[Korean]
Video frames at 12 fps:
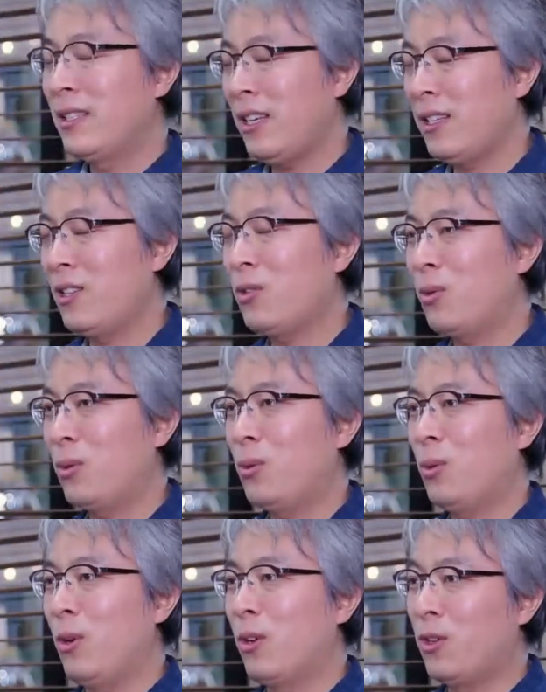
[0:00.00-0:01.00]
상대적으로
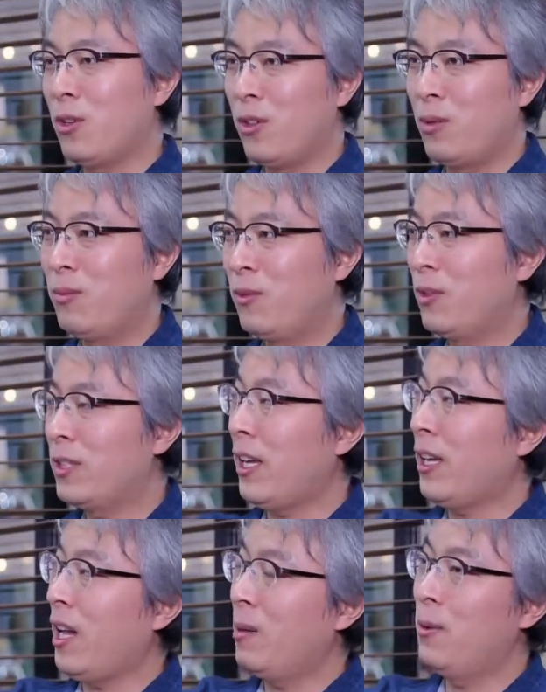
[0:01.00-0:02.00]
또 어떤 여성분은
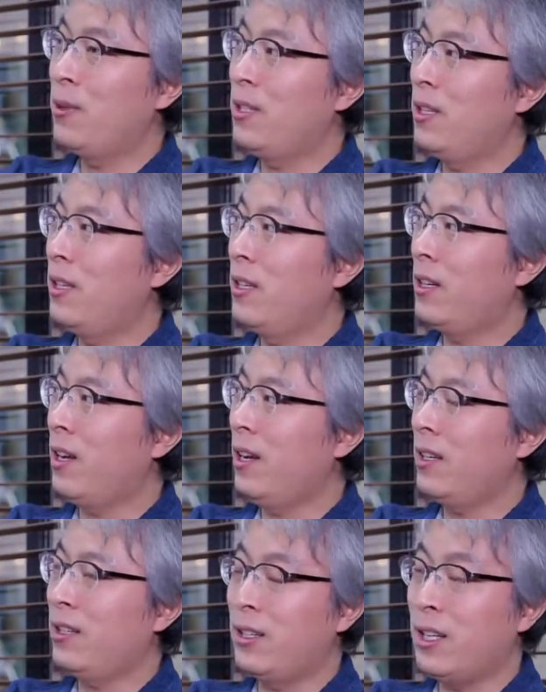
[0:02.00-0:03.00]
자기
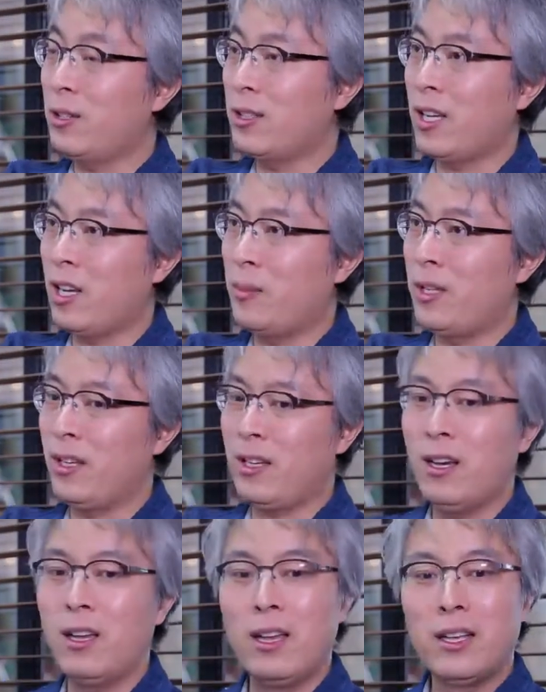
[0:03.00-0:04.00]
아버지가 그랬던
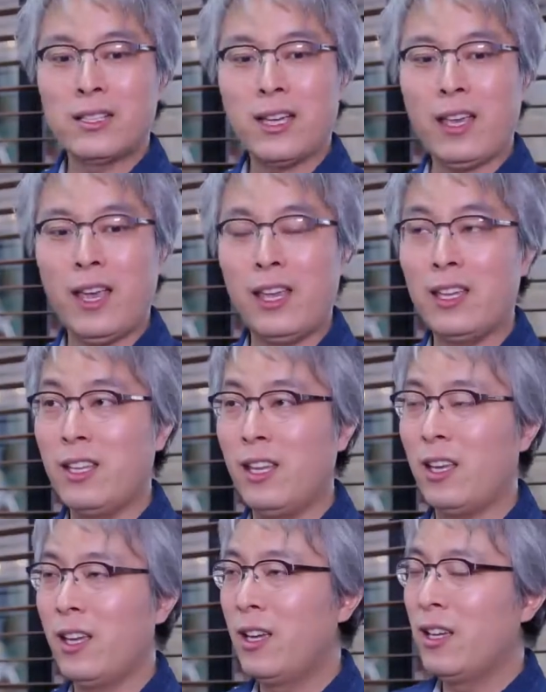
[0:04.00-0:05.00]
사람이니까 자기
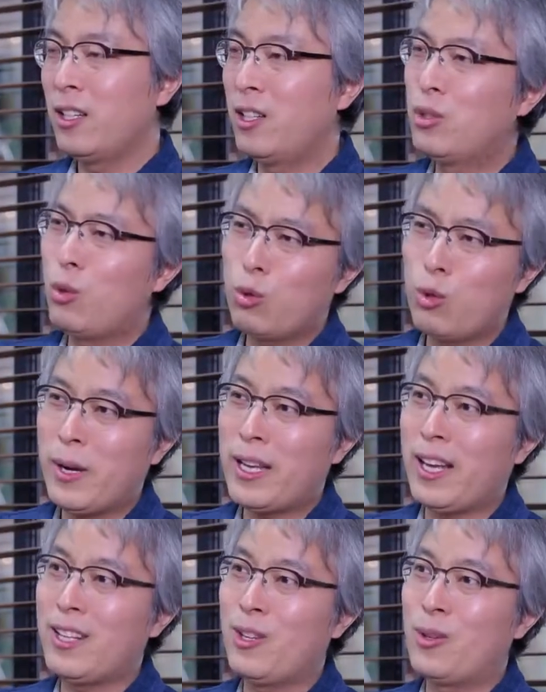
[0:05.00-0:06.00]
애인이 그
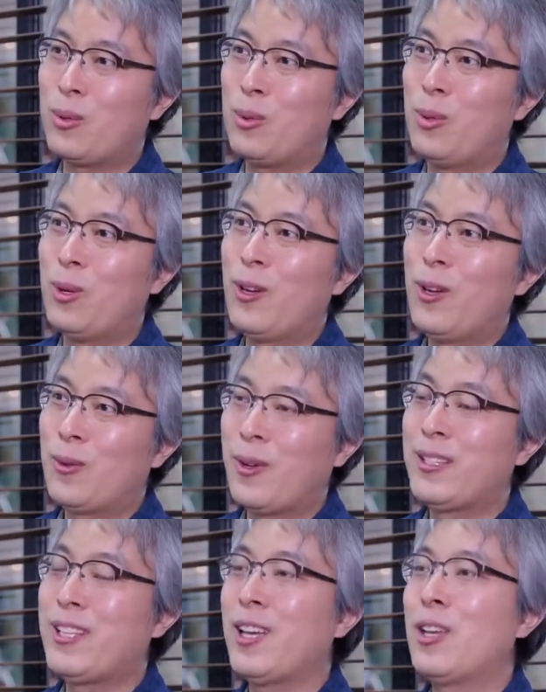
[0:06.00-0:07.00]
정도만 아니어도
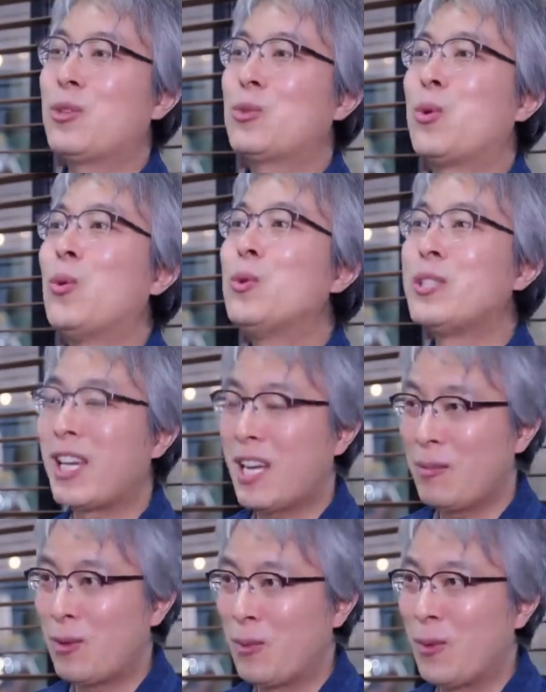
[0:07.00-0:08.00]
굉장히 좋은
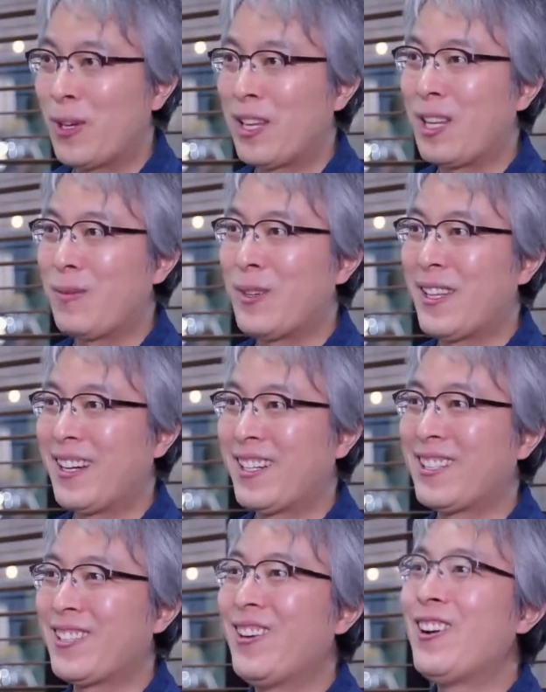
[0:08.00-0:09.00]
사람으로 보이게 됩니다.
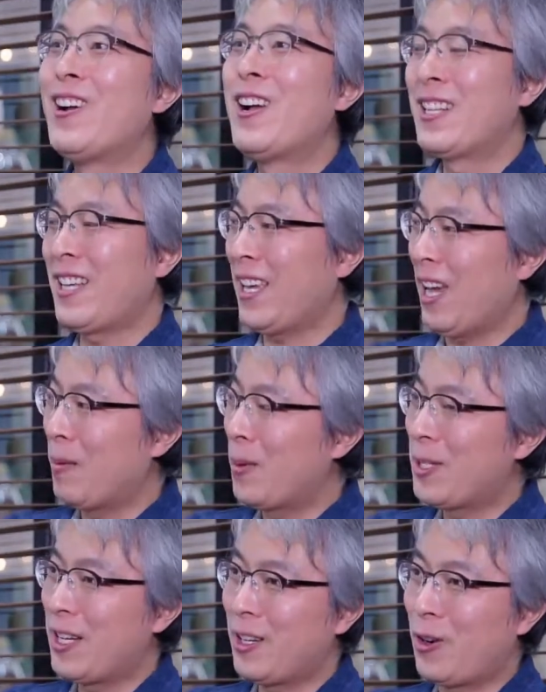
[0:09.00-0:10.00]
그래서 자기
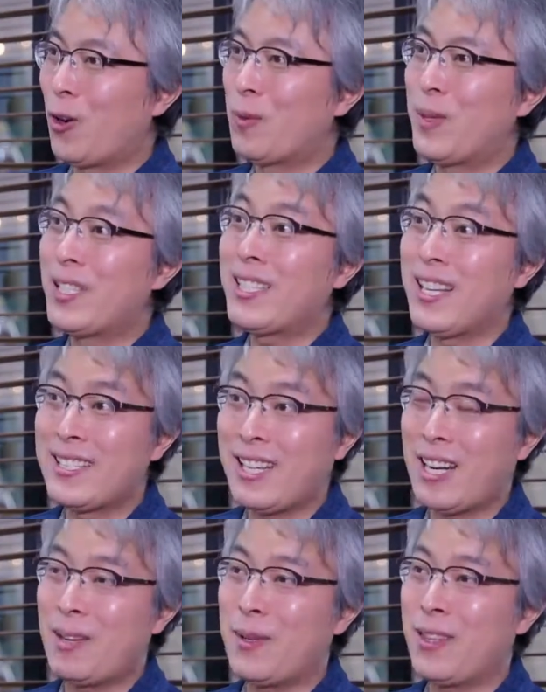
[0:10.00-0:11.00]
아버지랑 거의 비슷한
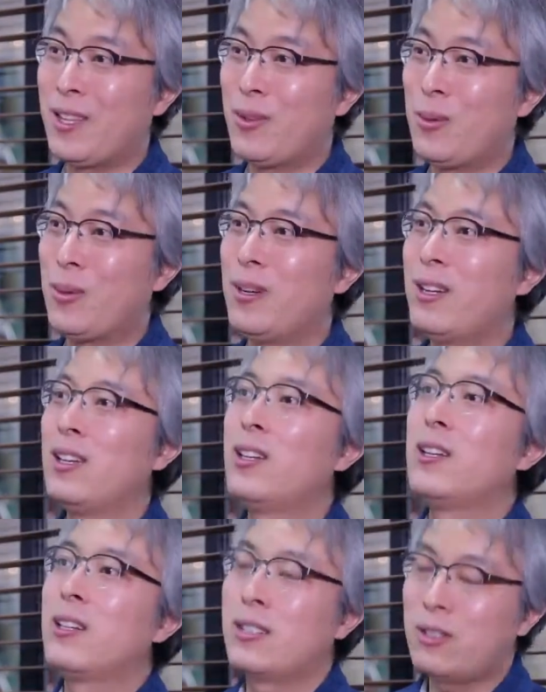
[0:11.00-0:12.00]
사람인데도
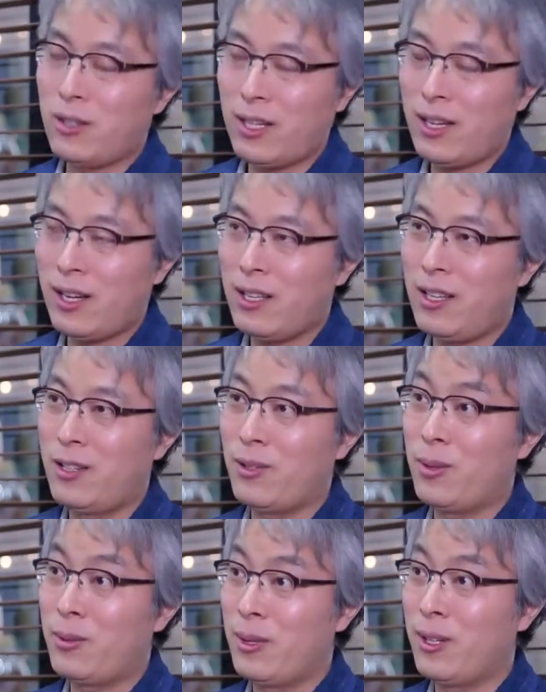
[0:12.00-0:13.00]
선택하게
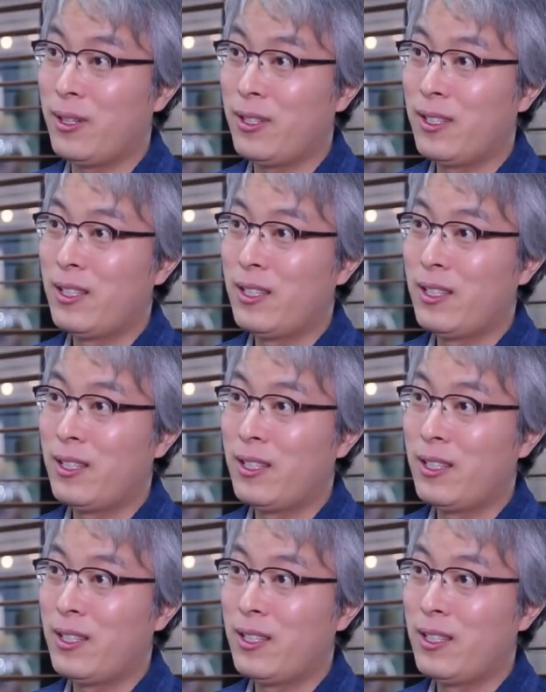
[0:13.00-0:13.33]
되는 거고요.